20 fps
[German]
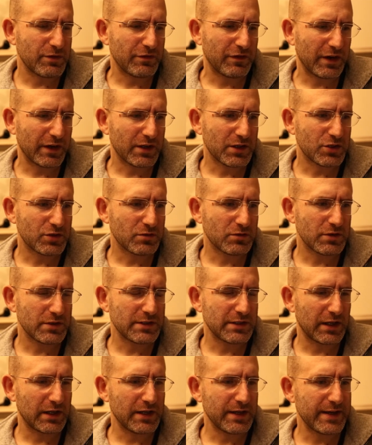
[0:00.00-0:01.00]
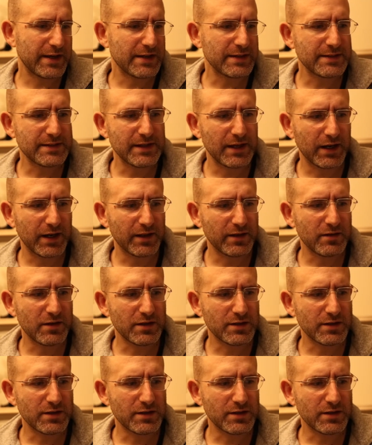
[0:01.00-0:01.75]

fange ich schon das allererste an,